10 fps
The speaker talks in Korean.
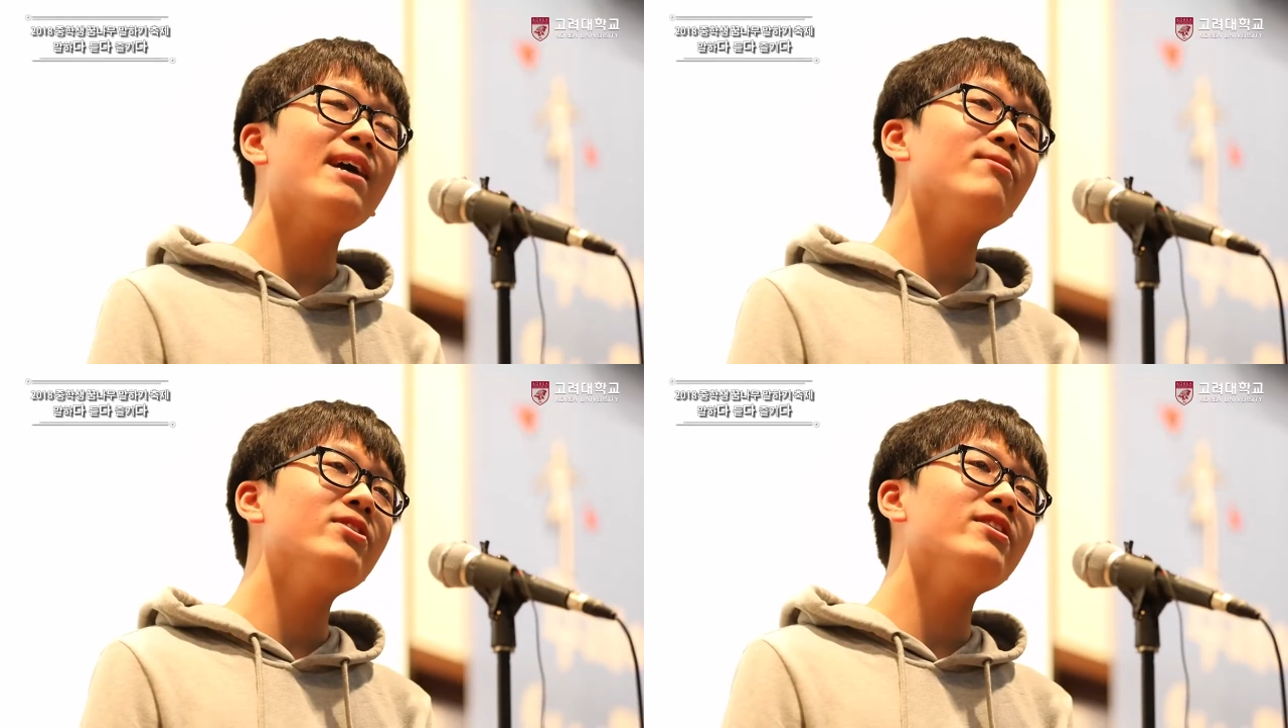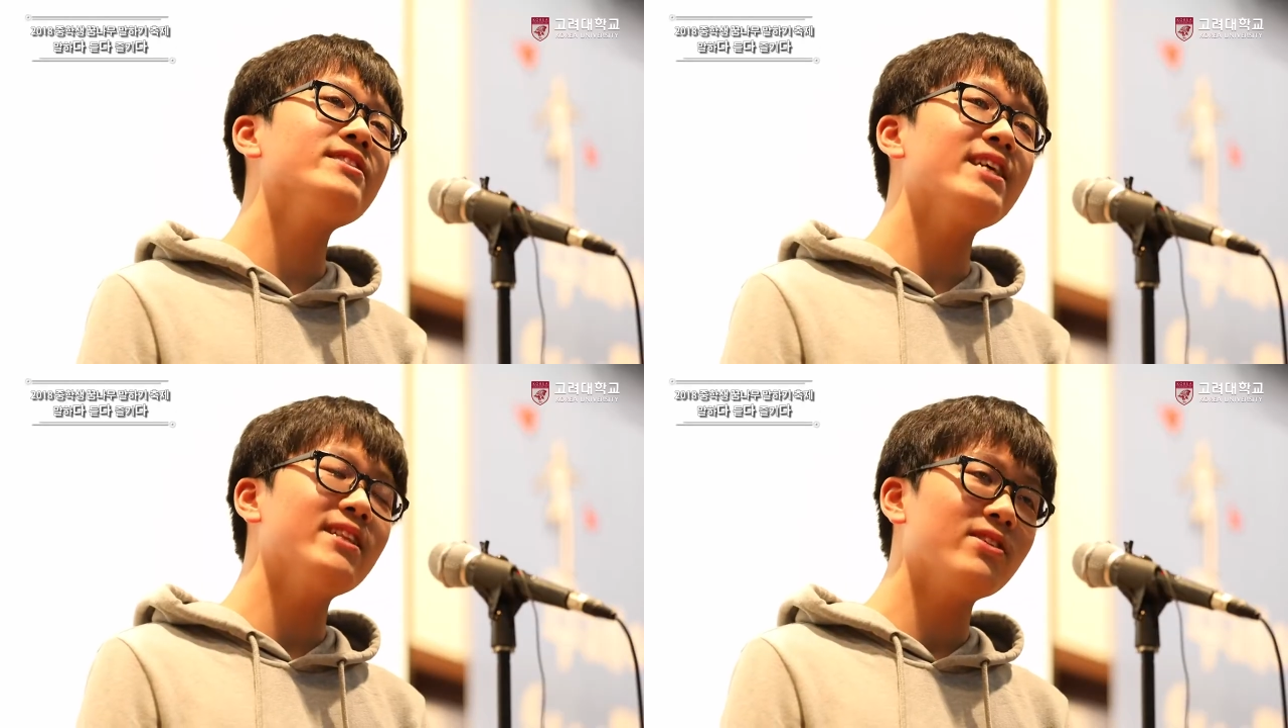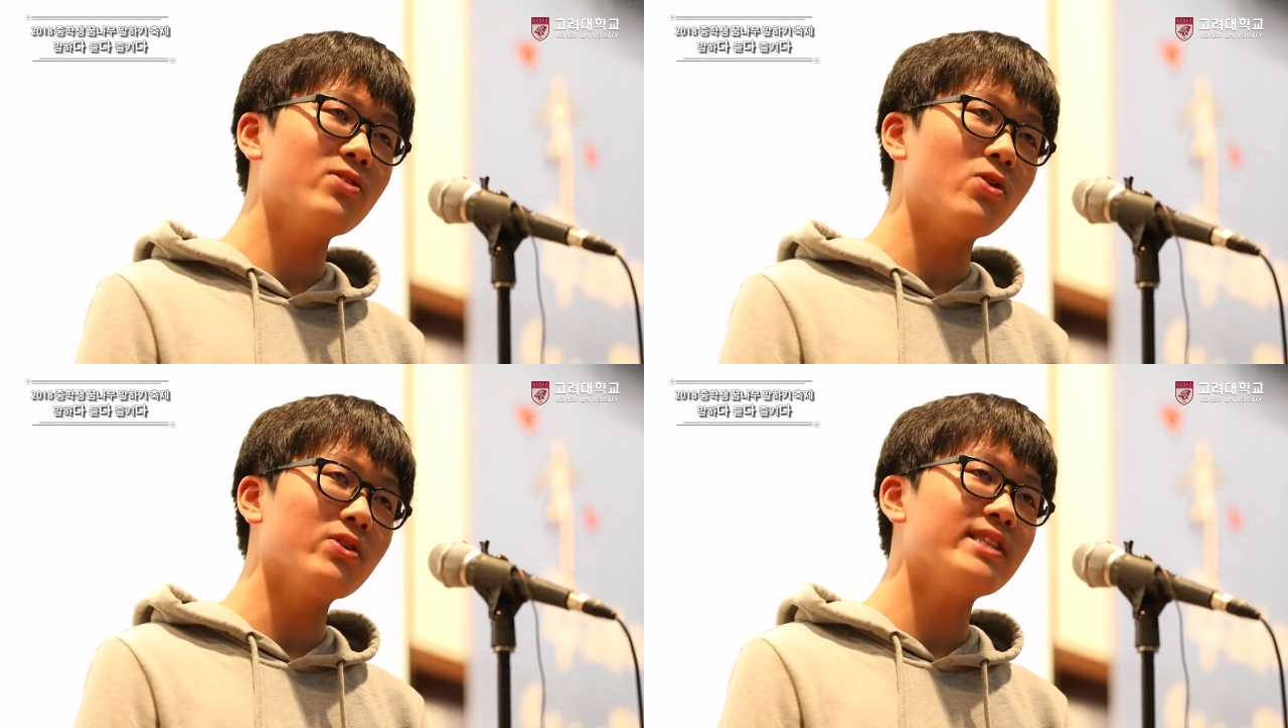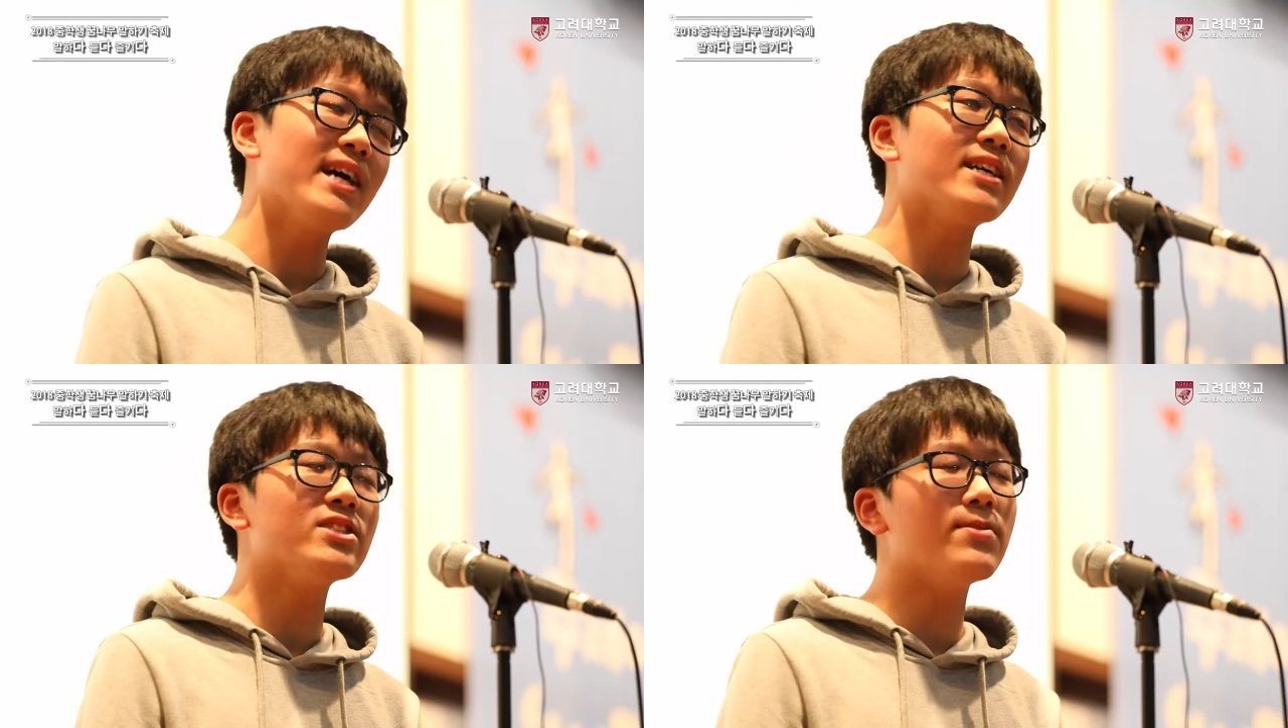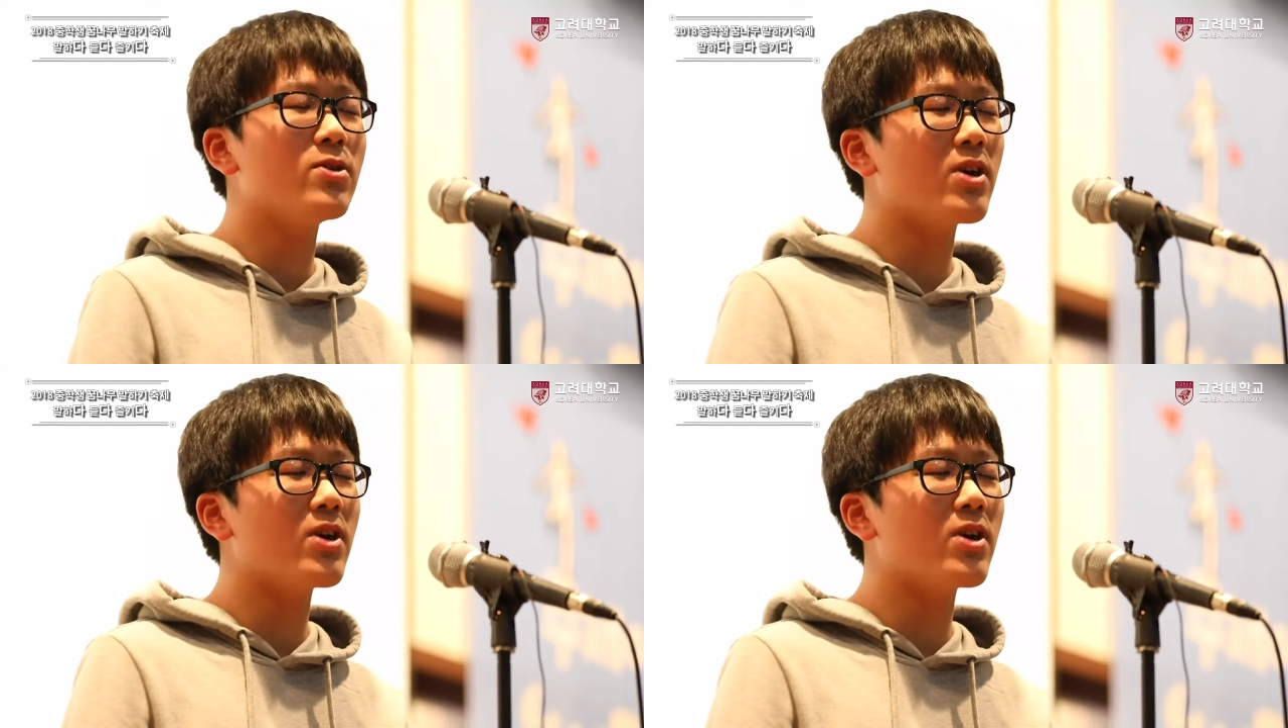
아무런 재능도 장점도